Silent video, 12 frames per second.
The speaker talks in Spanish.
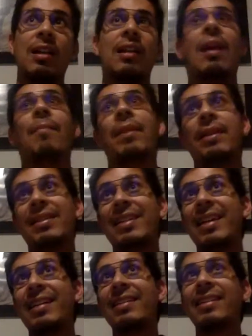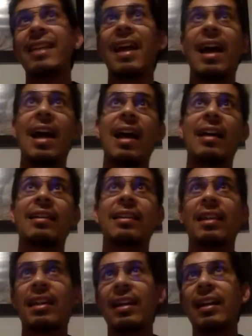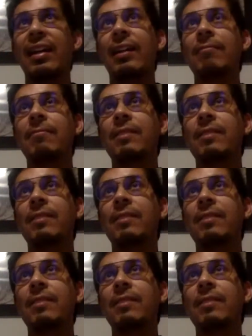la presencia de